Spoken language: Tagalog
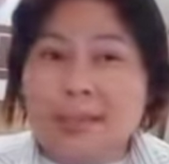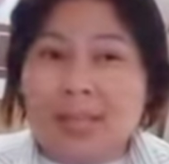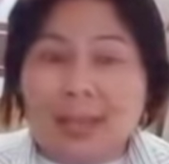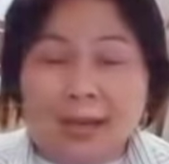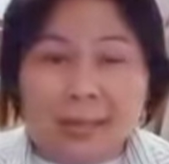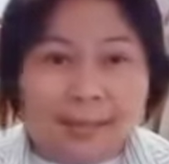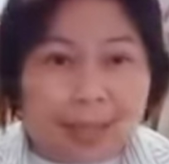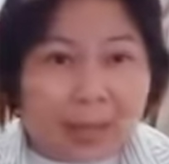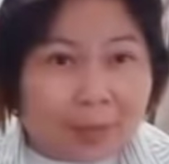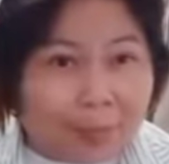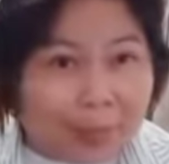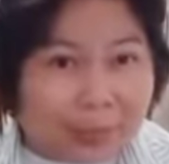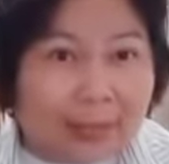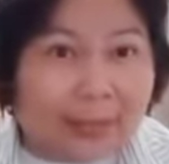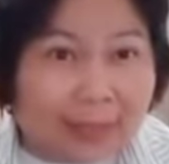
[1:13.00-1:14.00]
talaga tayo
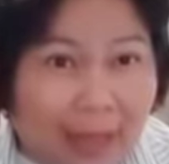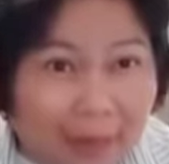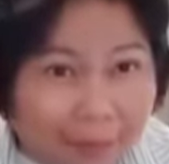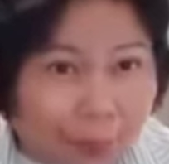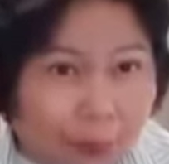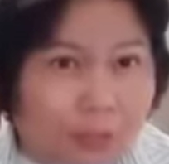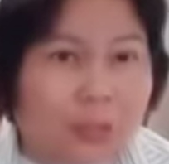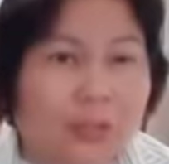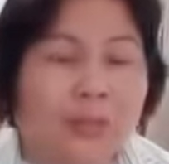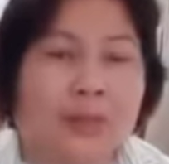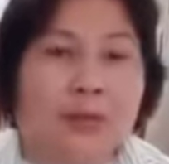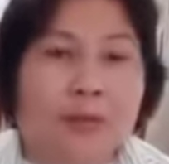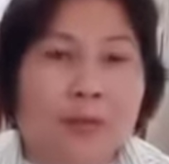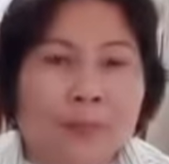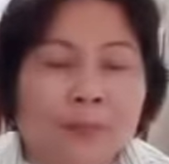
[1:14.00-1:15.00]
matatapos,
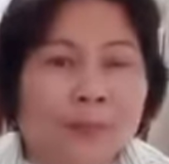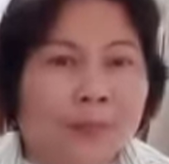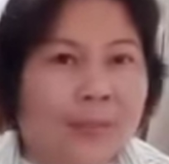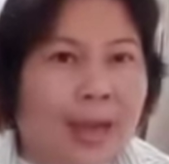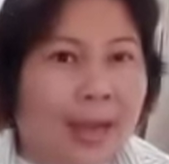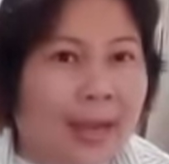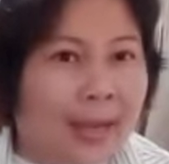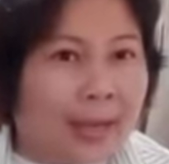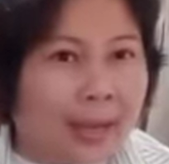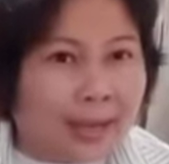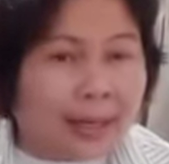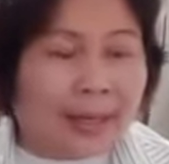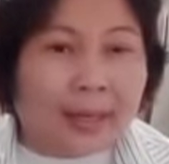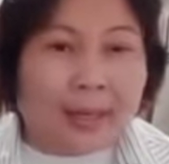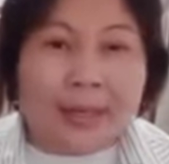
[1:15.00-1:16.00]
no?
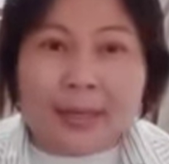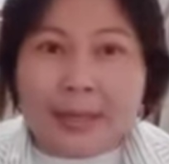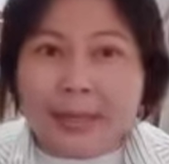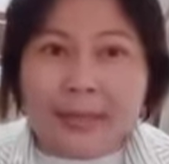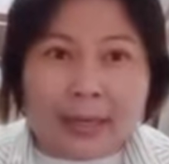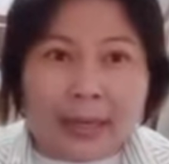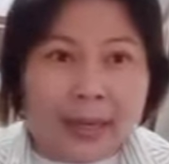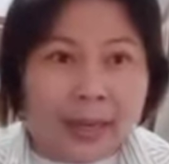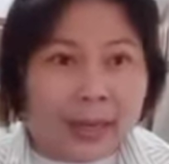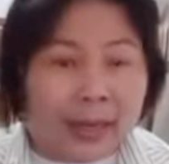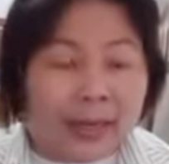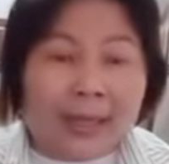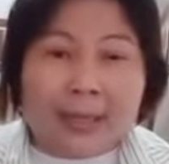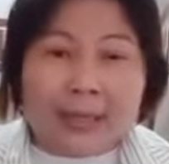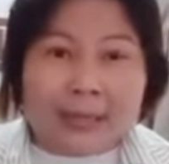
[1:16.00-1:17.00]
Dahil hindi
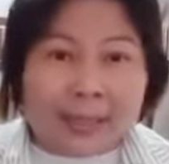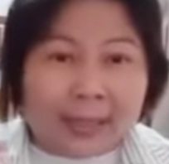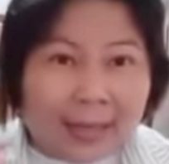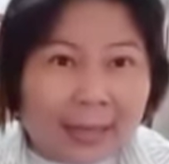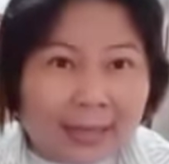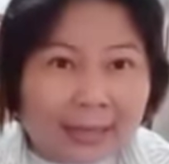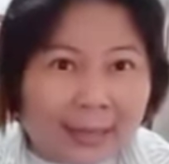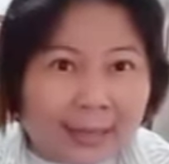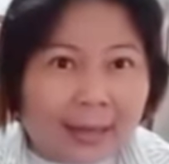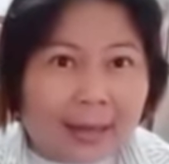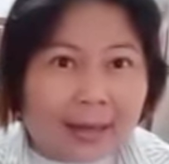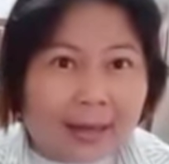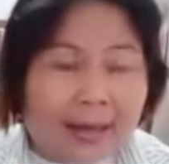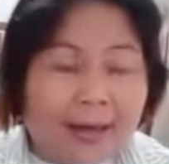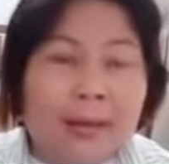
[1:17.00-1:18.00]
talaga
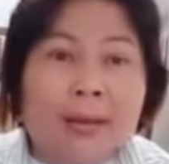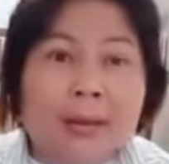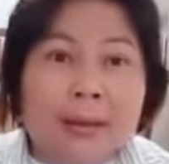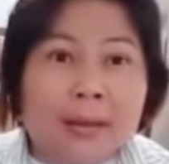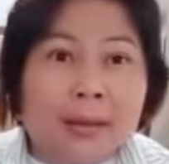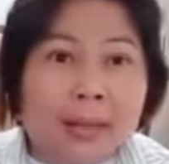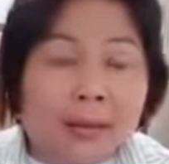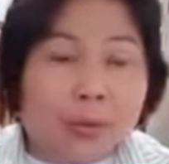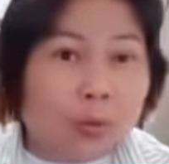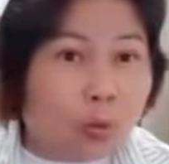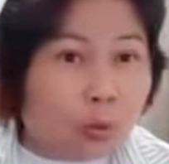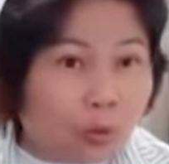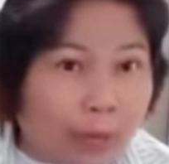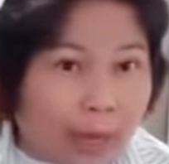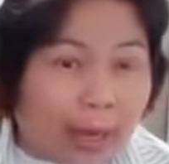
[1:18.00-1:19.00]
tinantanan ni
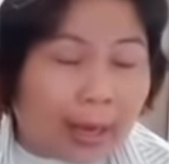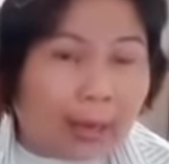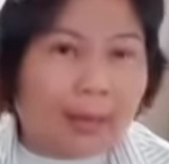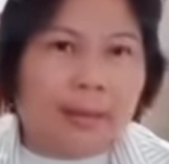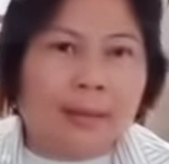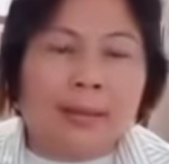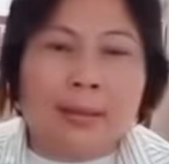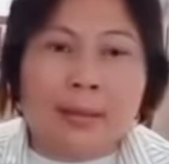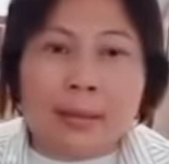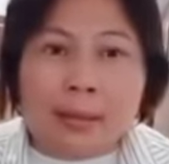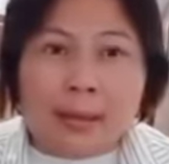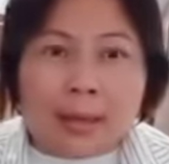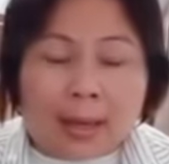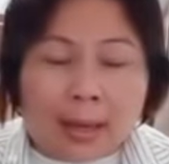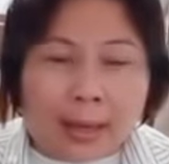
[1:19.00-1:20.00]
Duna
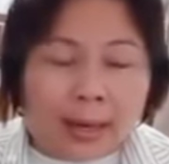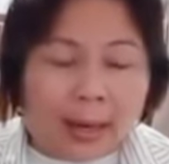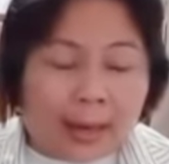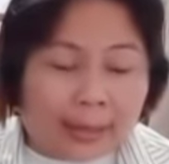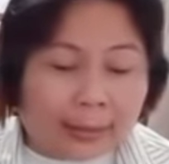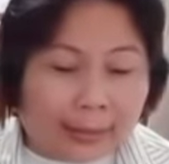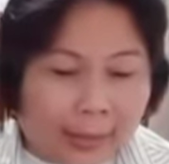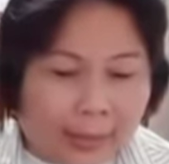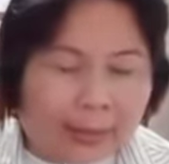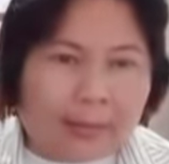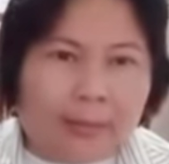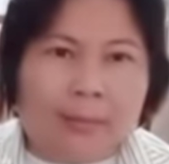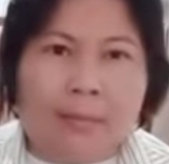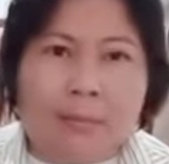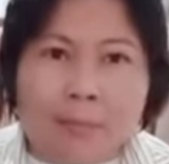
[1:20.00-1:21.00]
ang
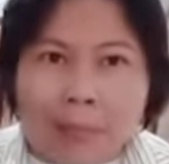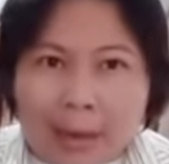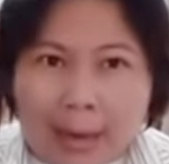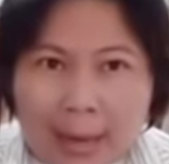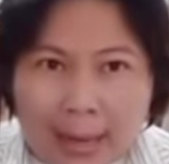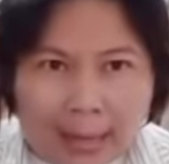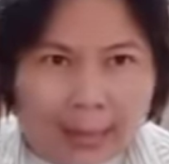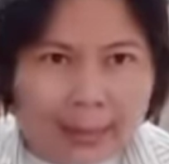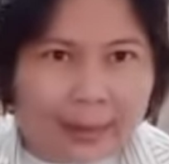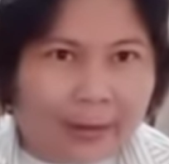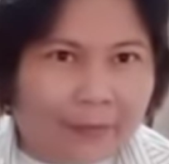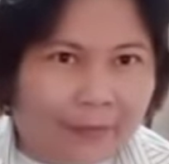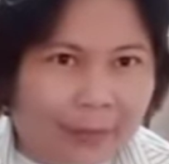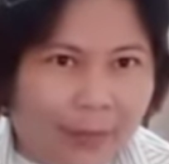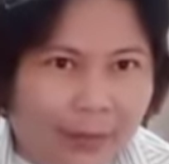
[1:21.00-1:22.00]
ating mahal
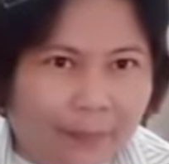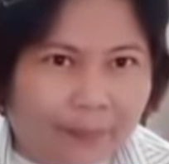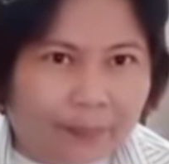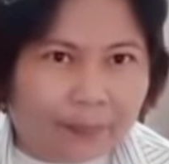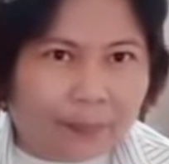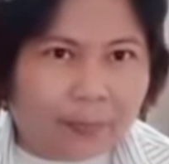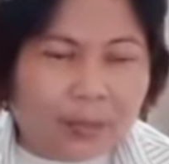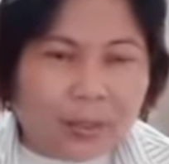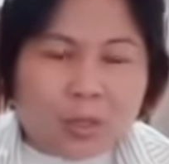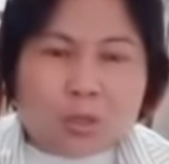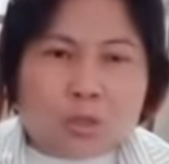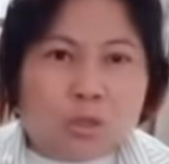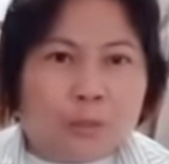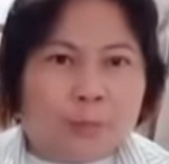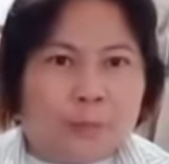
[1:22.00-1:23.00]
na Evelyn.
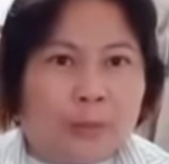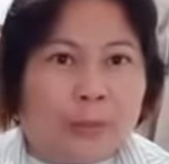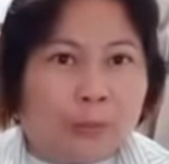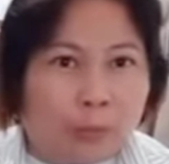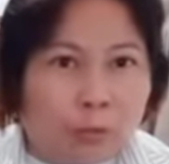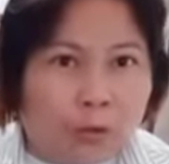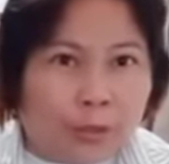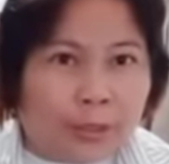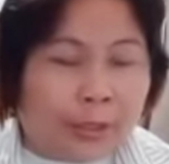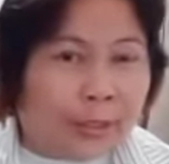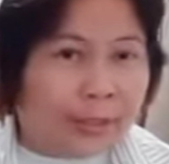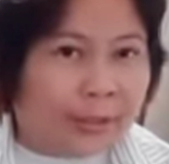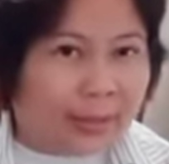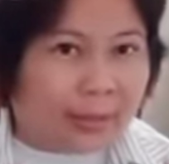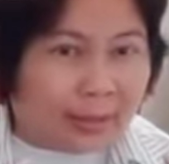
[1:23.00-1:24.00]
So, patuloy
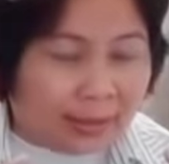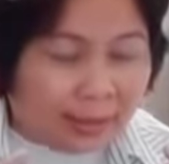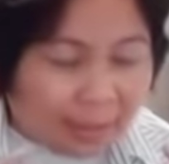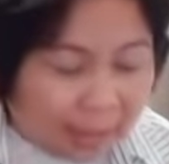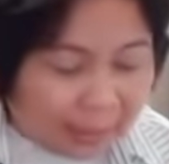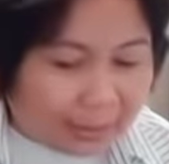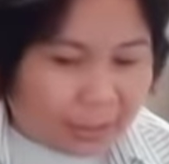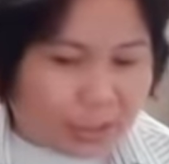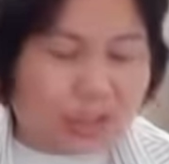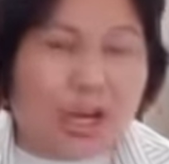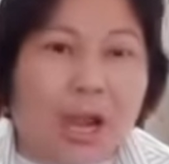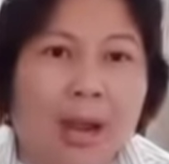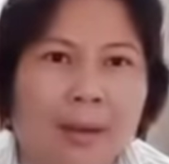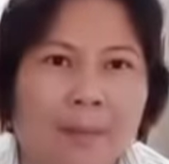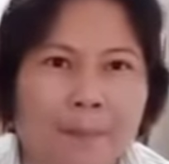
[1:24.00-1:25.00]
din natin siyang